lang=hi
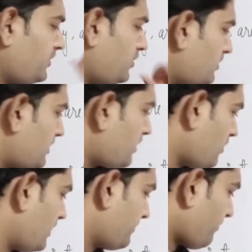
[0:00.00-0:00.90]
रूल्स के
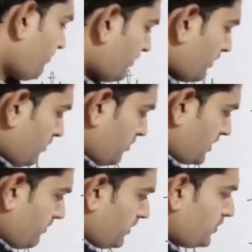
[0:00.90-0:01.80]
अकॉर्डिंग
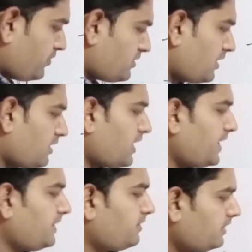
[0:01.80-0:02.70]
उसके बाद यूज़ द
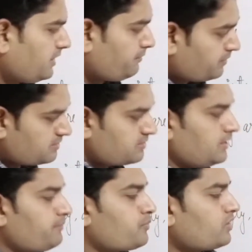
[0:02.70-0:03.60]
राइट पर्सनल
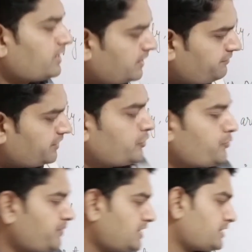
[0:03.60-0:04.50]
प्रोटेक्टिव
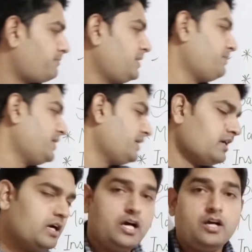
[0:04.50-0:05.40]
इक्विपमेंट्स पी
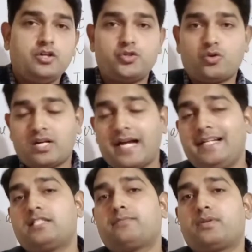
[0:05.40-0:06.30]
जो
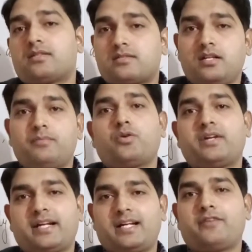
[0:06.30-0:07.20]
राइट्स पर्सनल
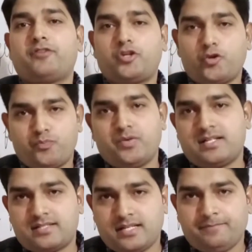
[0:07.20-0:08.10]
प्रोटेक्टिव
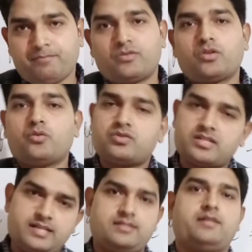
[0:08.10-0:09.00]
इक्विपमेंट्स हैं
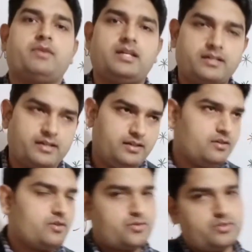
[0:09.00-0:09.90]
उसका इस्तेमाल करें
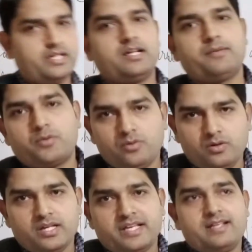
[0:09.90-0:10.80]
सो so दैट आपको
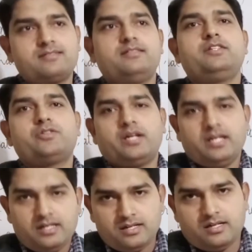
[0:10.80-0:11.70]
ईजिली जो है
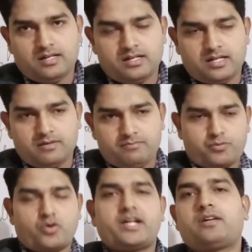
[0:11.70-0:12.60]

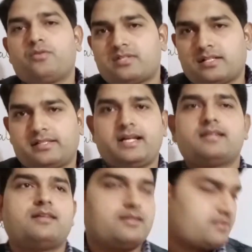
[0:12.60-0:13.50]
प्रोटेक्ट हो सकते हैं
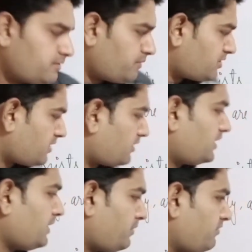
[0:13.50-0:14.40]
हज़ार से बच सकते
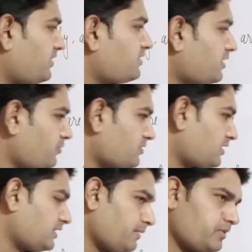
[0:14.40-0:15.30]
हैं प्रिवेंशन हो
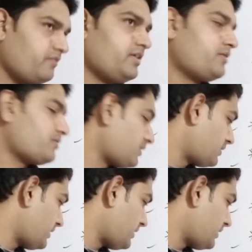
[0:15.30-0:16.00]
सकता है प्रिवेंट हो सकते